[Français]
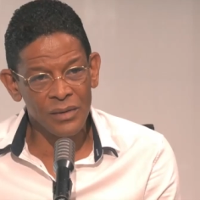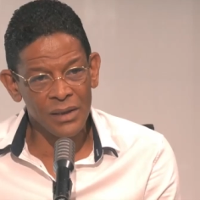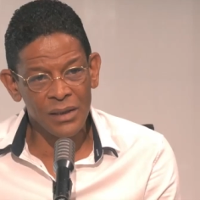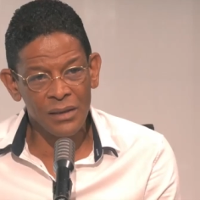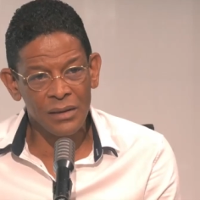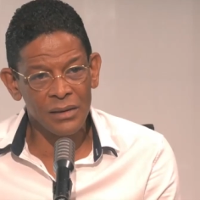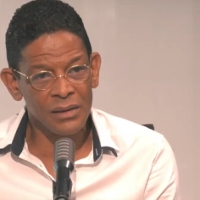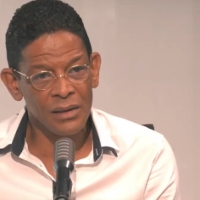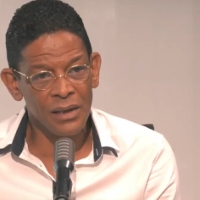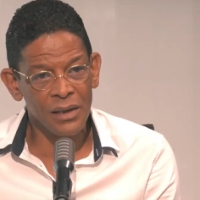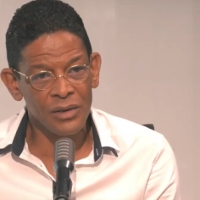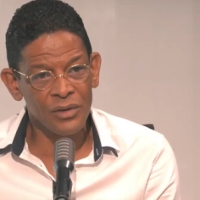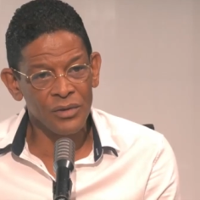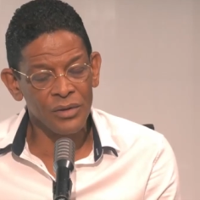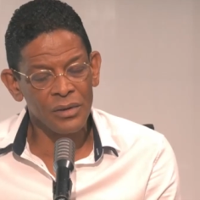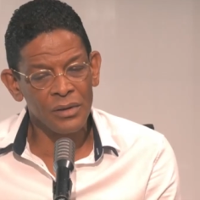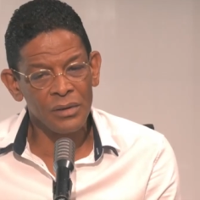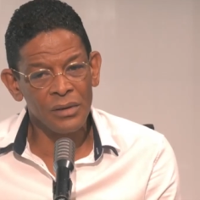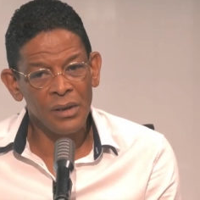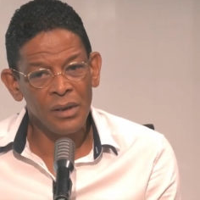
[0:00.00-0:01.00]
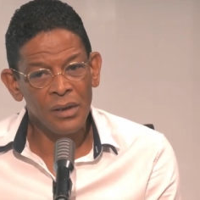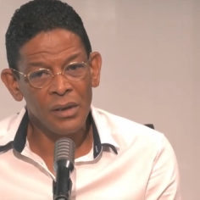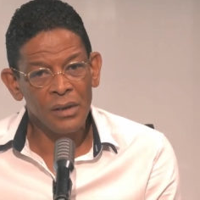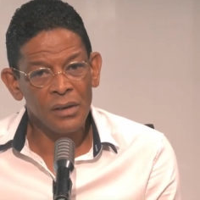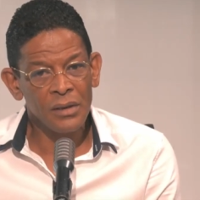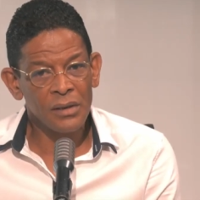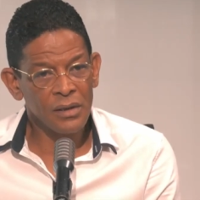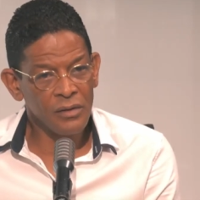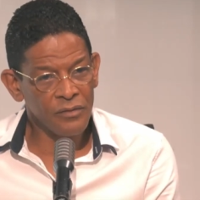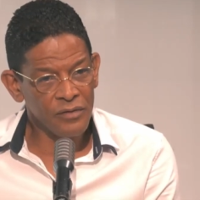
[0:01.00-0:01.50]
candidatures,
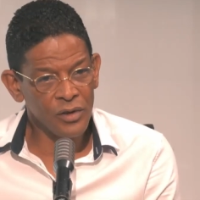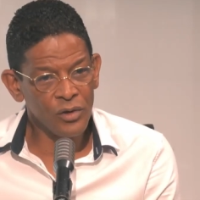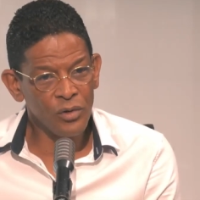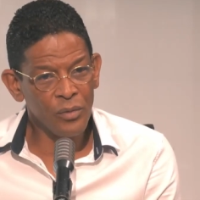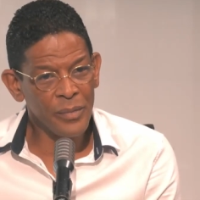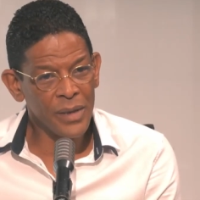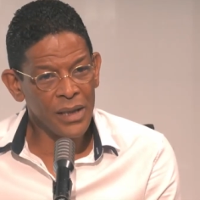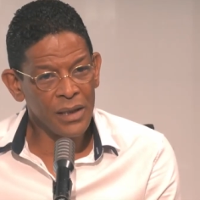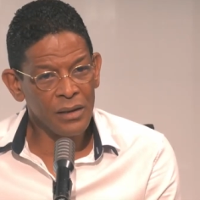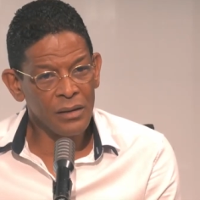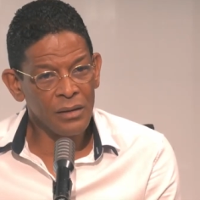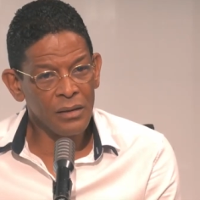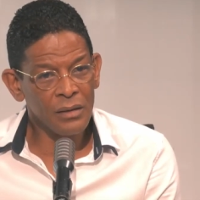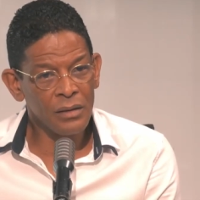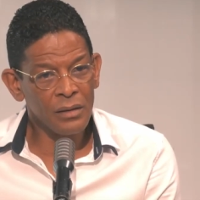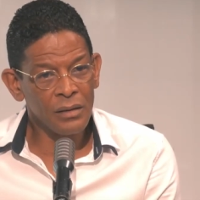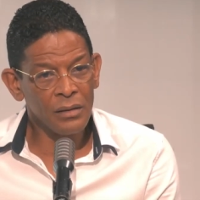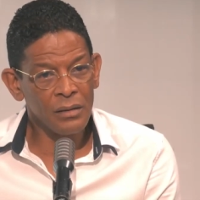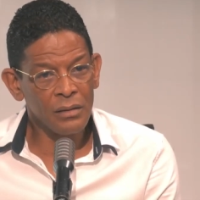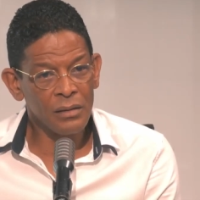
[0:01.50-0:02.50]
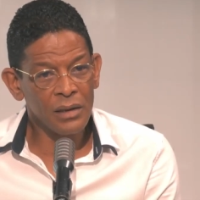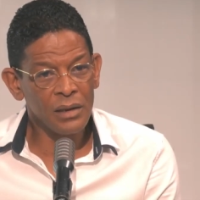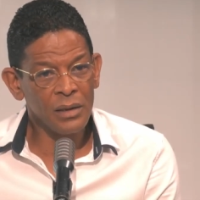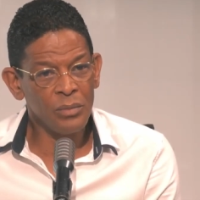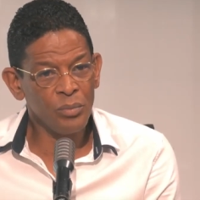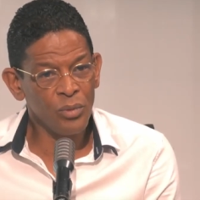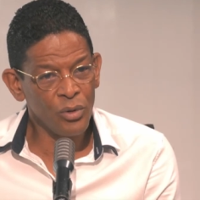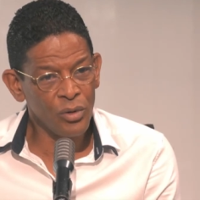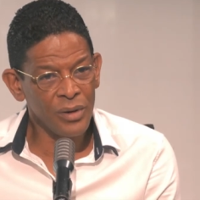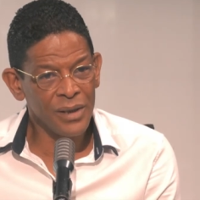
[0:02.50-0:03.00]
ce phénomène euh, qui
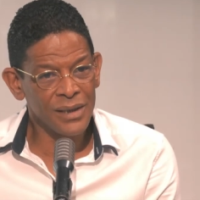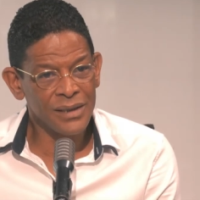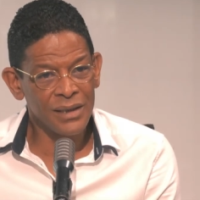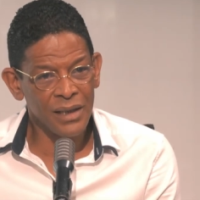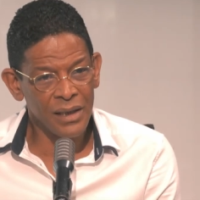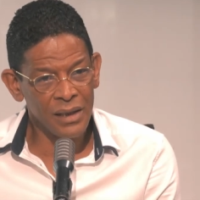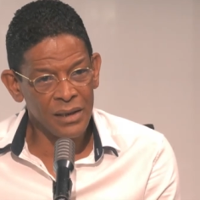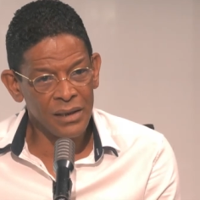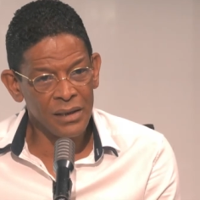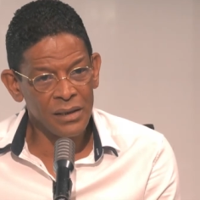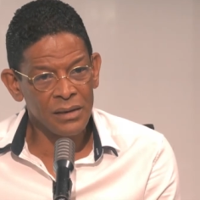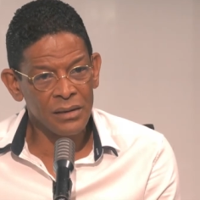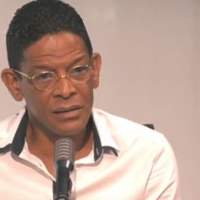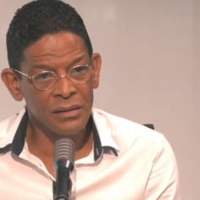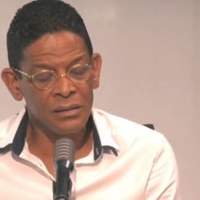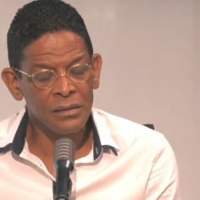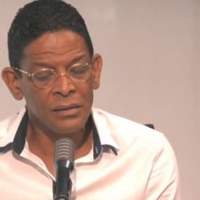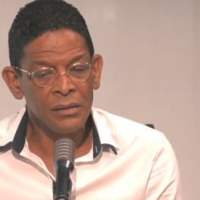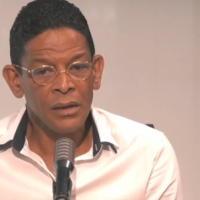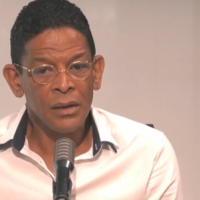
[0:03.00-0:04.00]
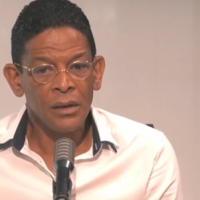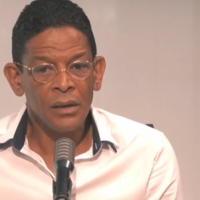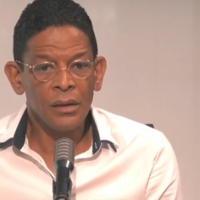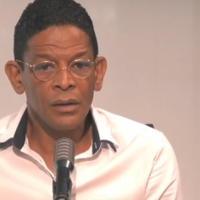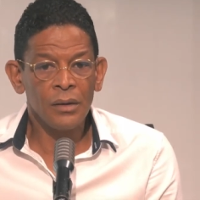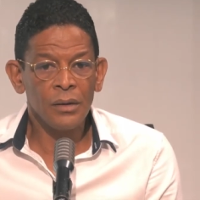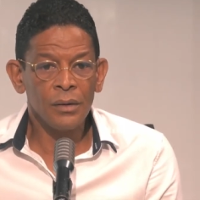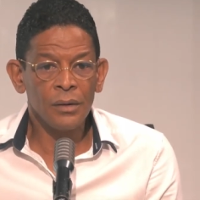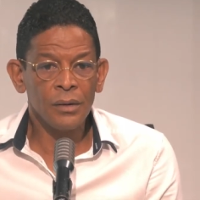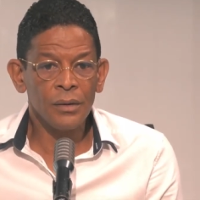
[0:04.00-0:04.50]
peut être inquiétant.
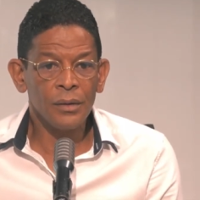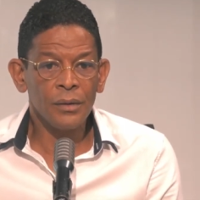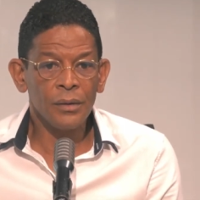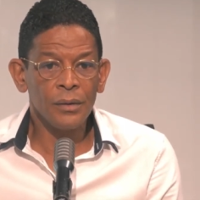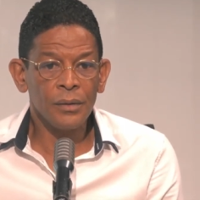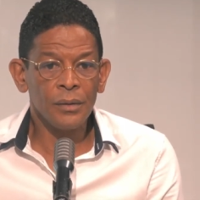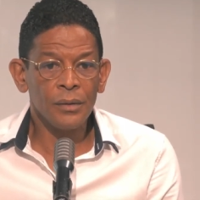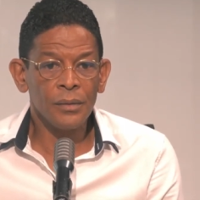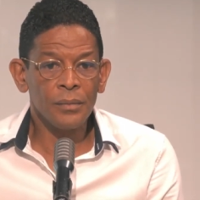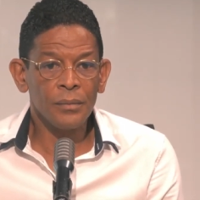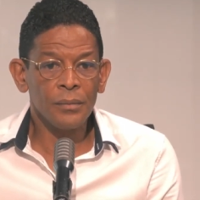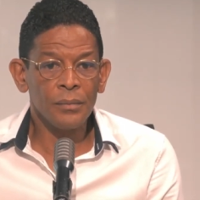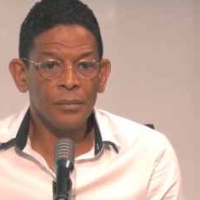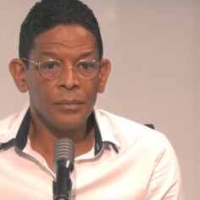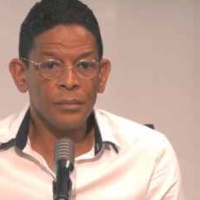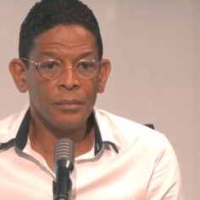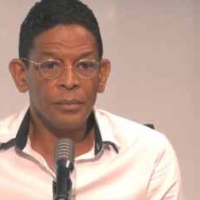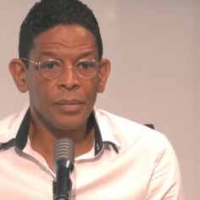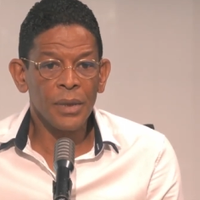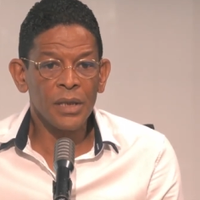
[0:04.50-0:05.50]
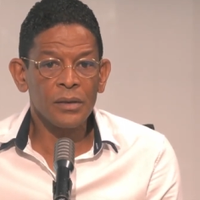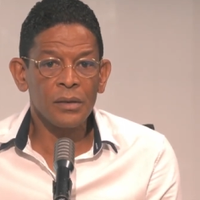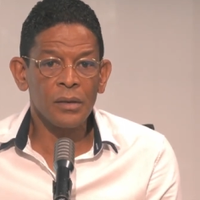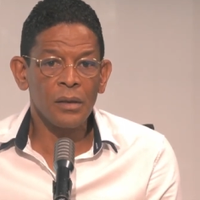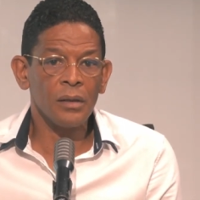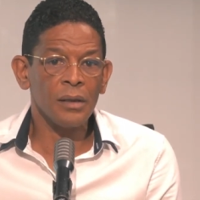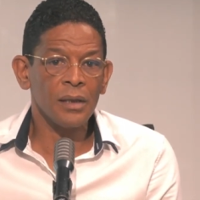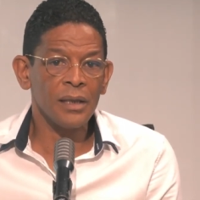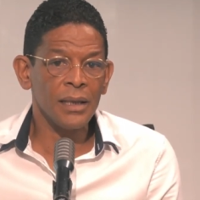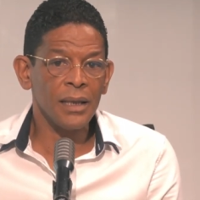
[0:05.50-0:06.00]
Euh, parce
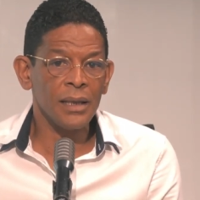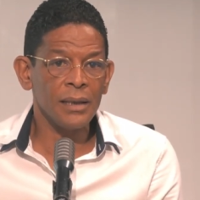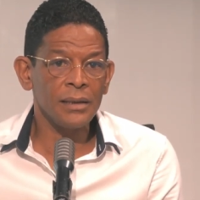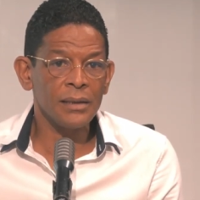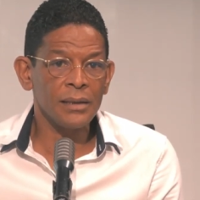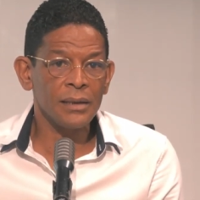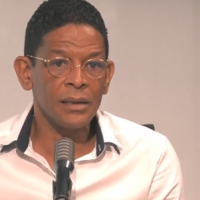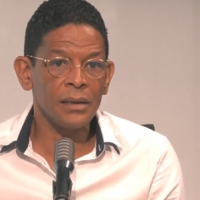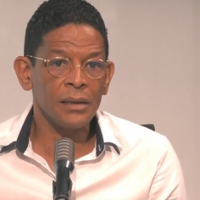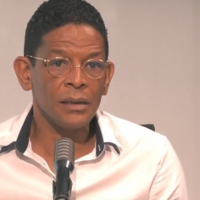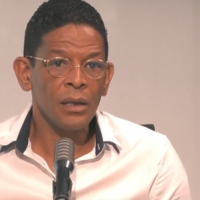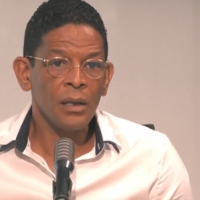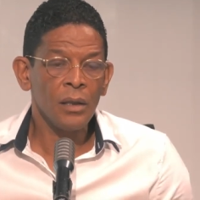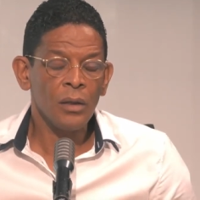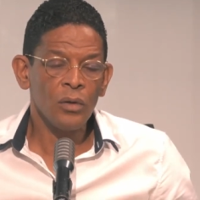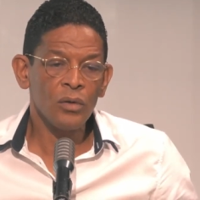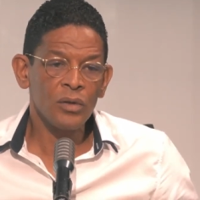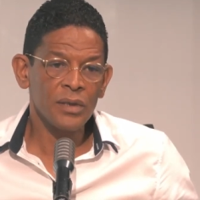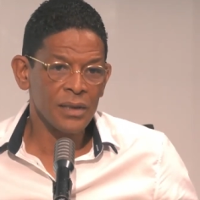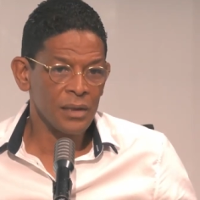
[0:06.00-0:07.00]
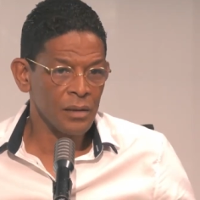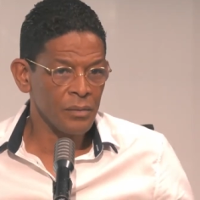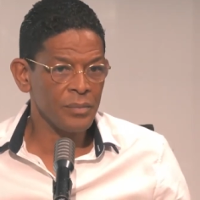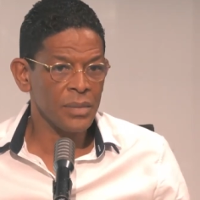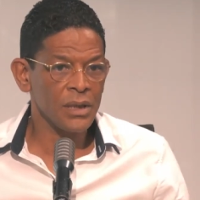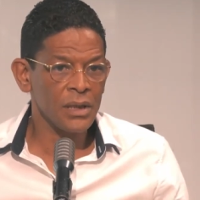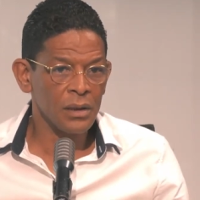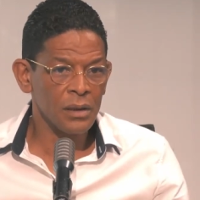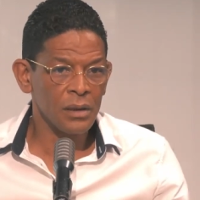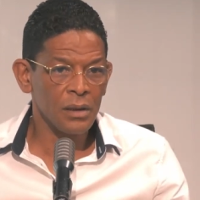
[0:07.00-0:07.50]
qu'en réalité, on sent
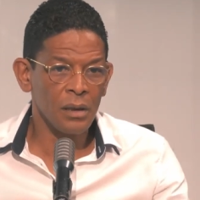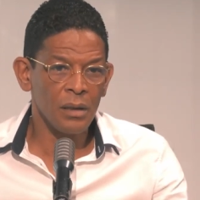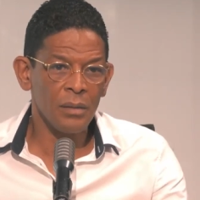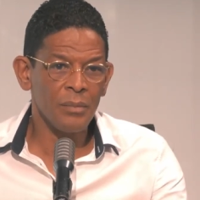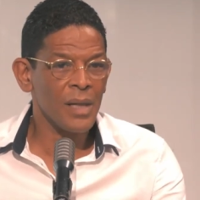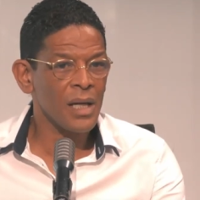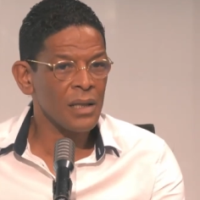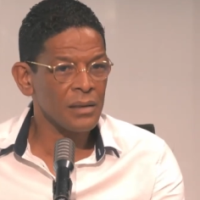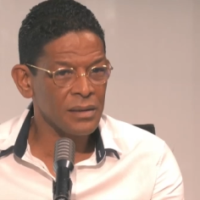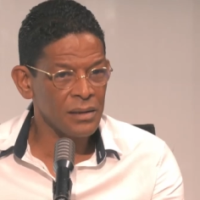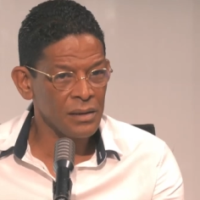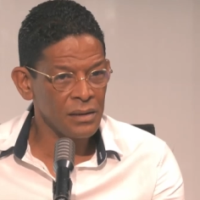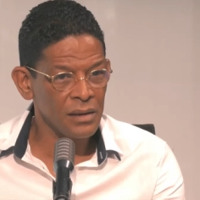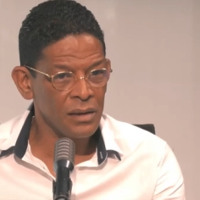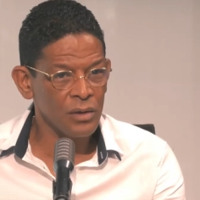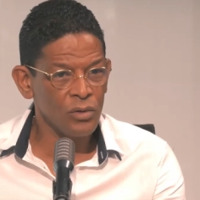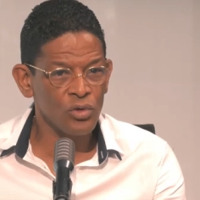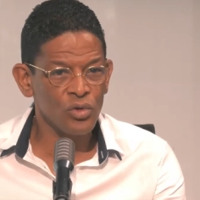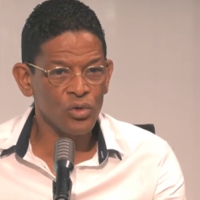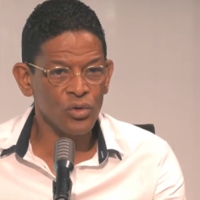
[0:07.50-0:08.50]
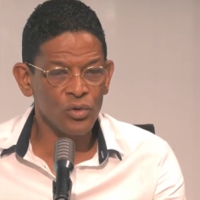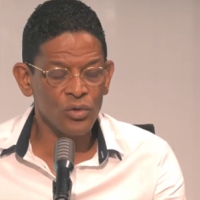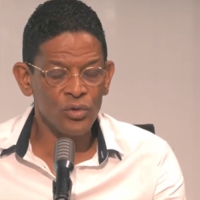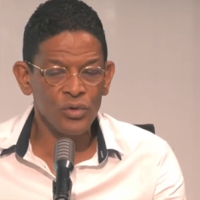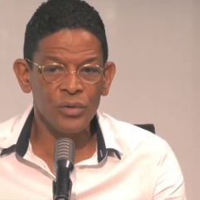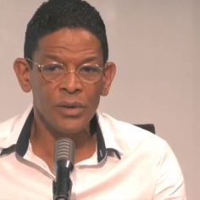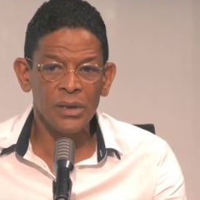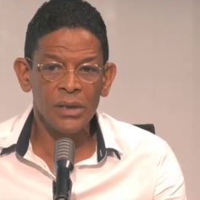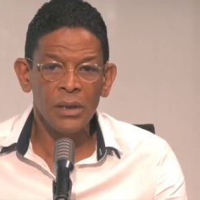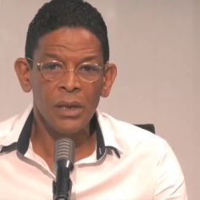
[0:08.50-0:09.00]
bien qu'en Martinique
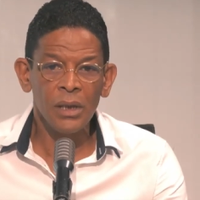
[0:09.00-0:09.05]
aujourd'hui,